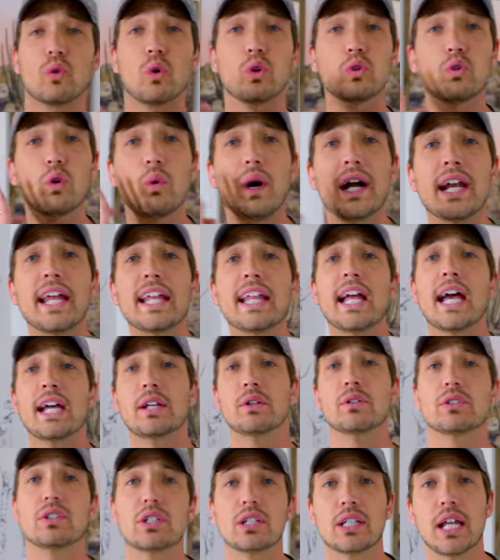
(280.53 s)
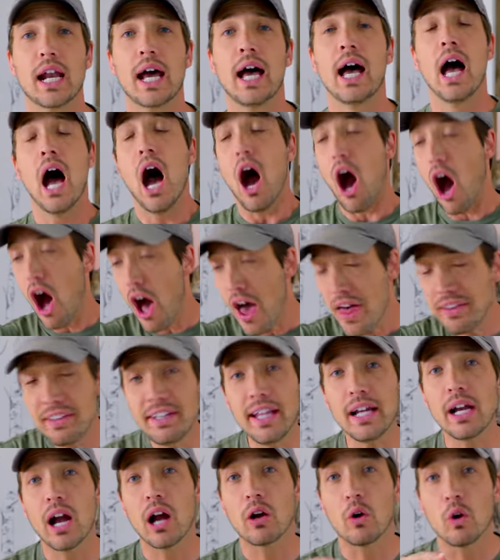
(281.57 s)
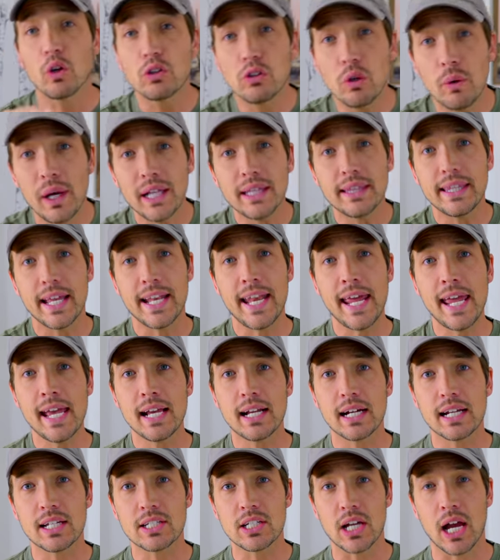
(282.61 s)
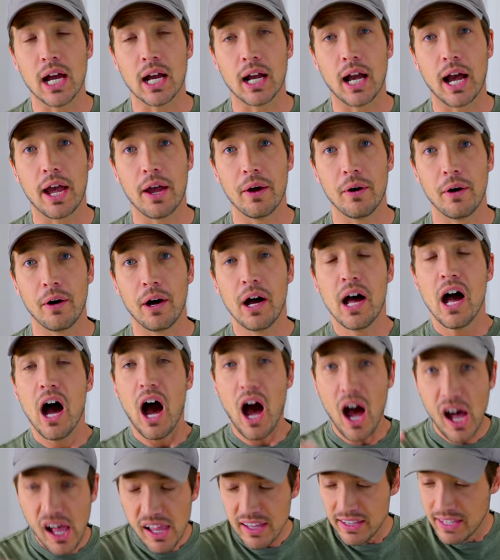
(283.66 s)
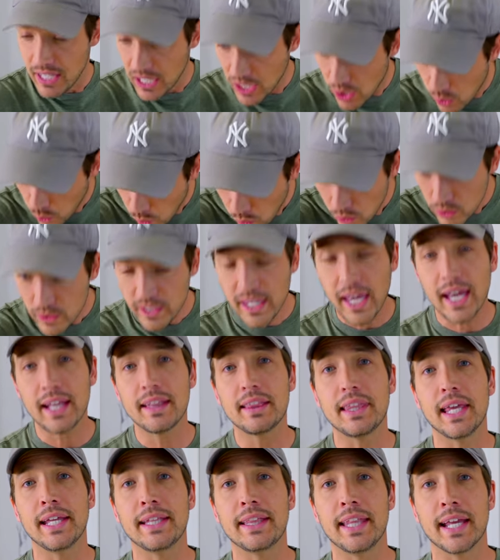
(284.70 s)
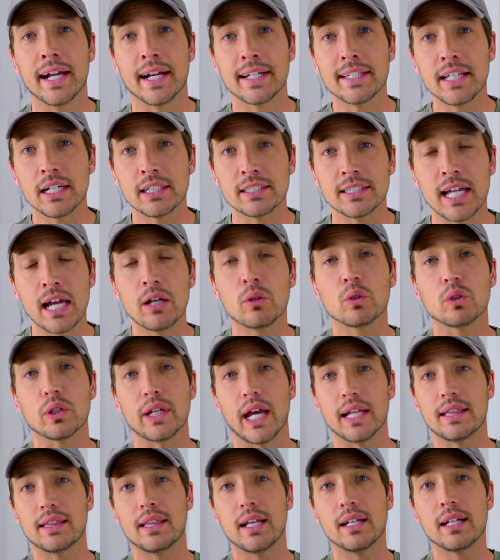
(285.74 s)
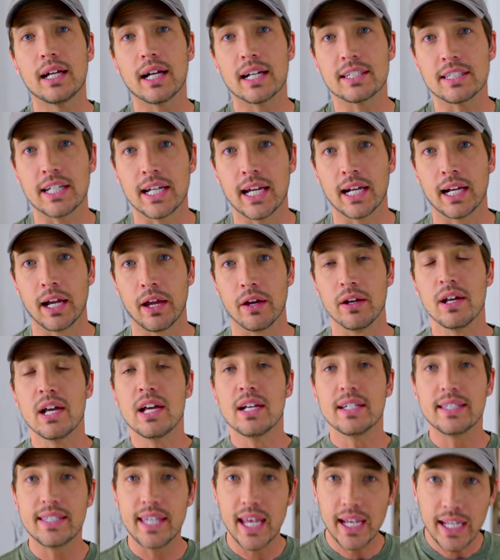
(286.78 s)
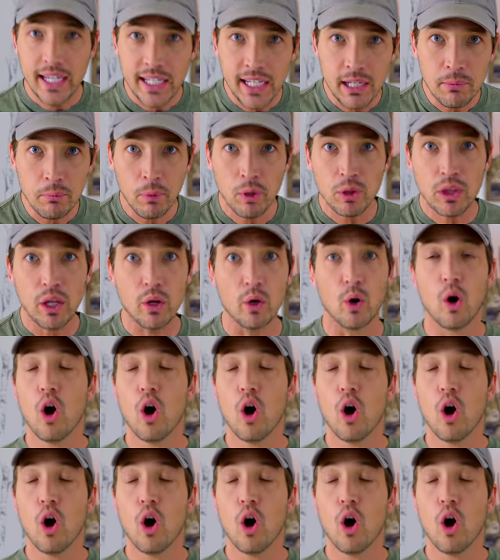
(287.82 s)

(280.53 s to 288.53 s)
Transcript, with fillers: 断れないのって言ったら、あんたが断ってねえからじゃんかよ。あんたが OK って言ってやりたくないことやってるからじゃないかよ。責任持て